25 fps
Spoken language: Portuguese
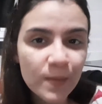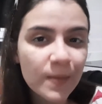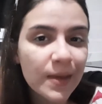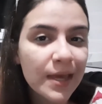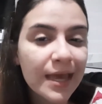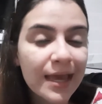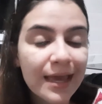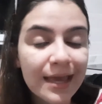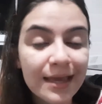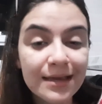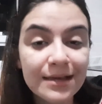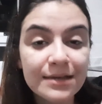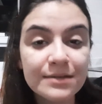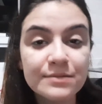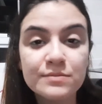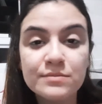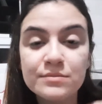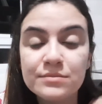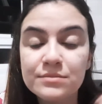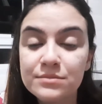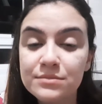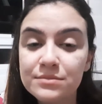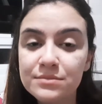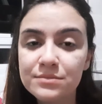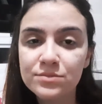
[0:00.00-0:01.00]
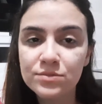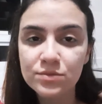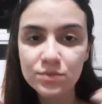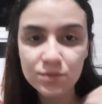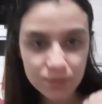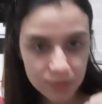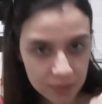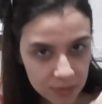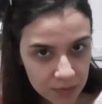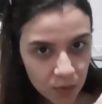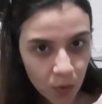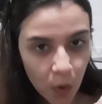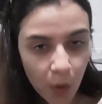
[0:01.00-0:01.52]
e meia,
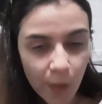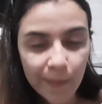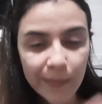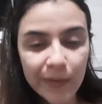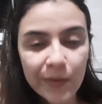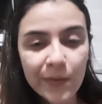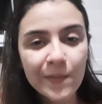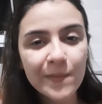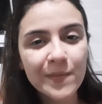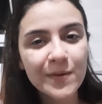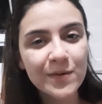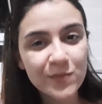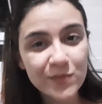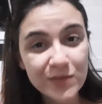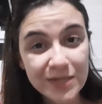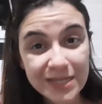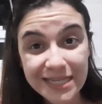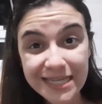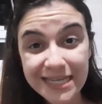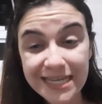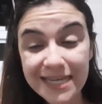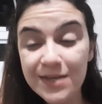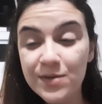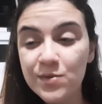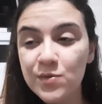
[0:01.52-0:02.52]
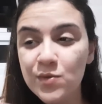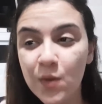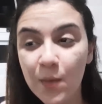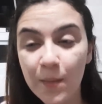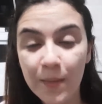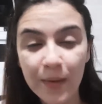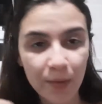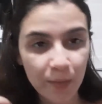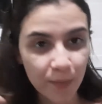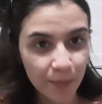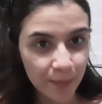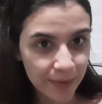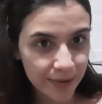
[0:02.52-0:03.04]
comi um pãozinho,
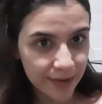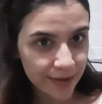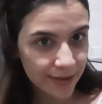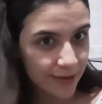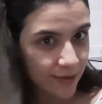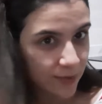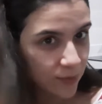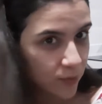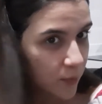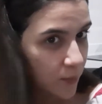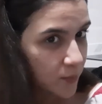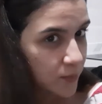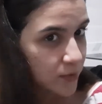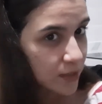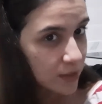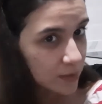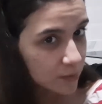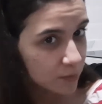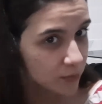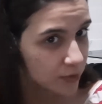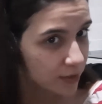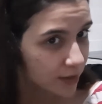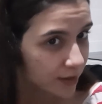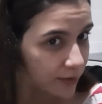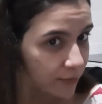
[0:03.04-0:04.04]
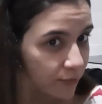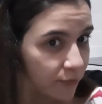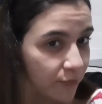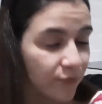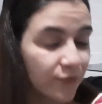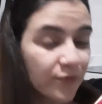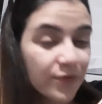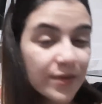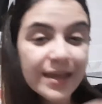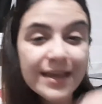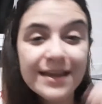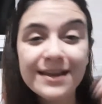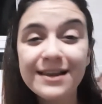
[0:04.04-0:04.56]
tomei um banho, como vocês podem
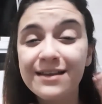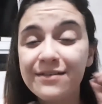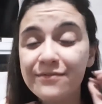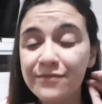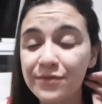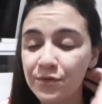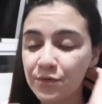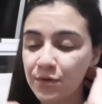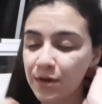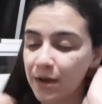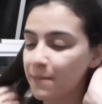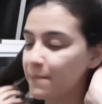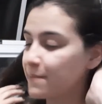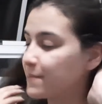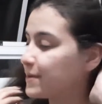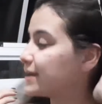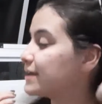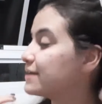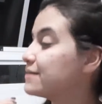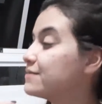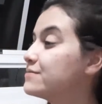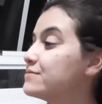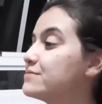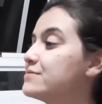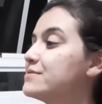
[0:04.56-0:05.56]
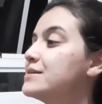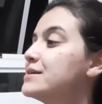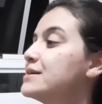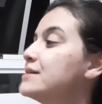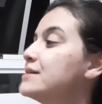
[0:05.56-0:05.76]
ver, lavei o cabelo,